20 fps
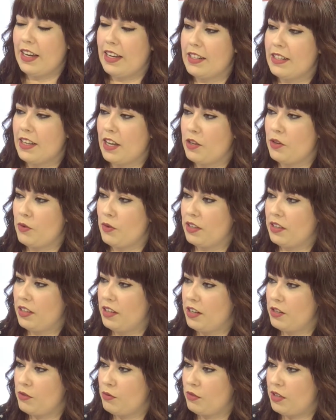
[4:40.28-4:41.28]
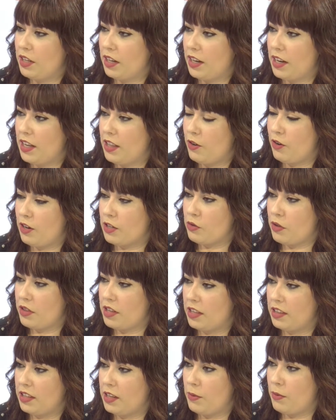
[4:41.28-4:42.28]
en San Juan tenéis un tejido
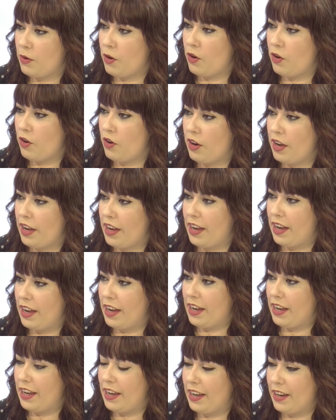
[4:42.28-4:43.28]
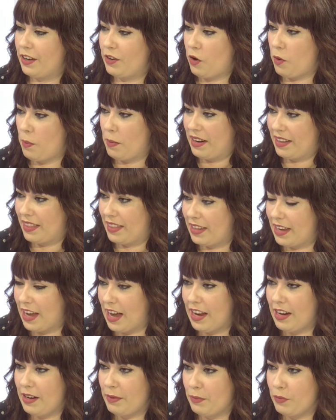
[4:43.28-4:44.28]
asociativo eh, eh,
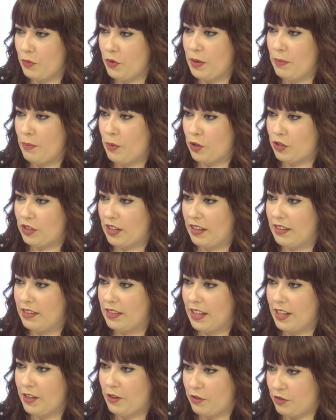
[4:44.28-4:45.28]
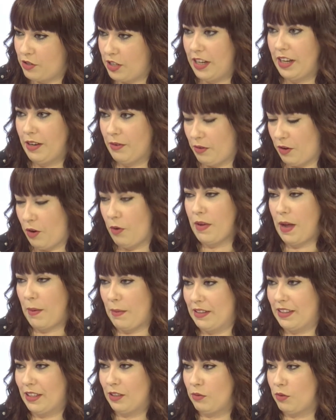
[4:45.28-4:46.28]
comercial muy importante. Yo no sé,
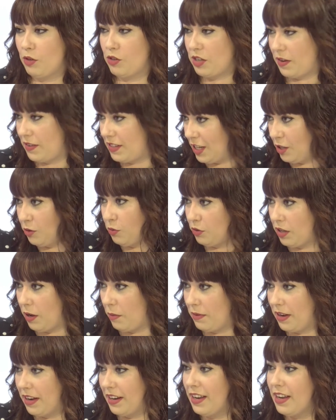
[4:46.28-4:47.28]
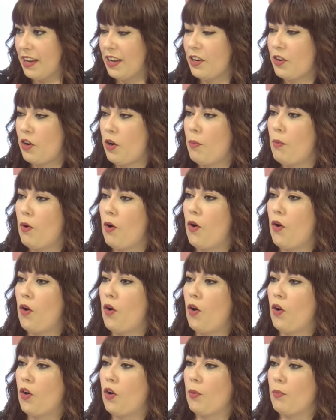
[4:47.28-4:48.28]
obviamente tú lo sabes y tú también
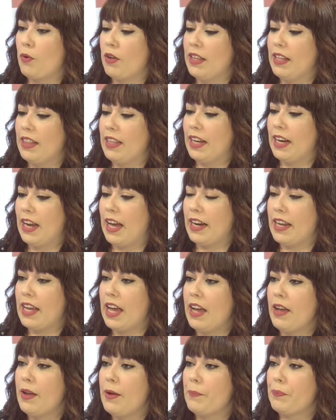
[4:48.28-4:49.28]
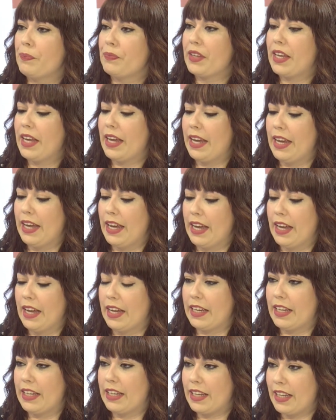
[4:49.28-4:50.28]
como, como edil del área,
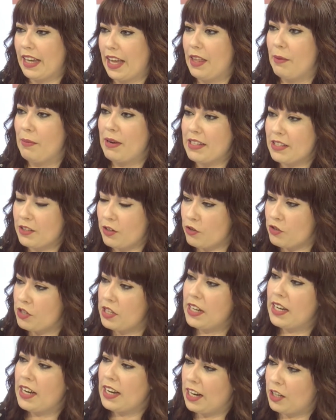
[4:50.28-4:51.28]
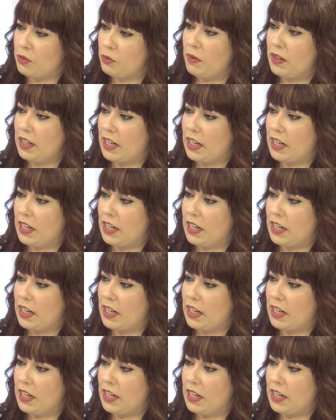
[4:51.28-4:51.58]
que, además consigue que las nuevas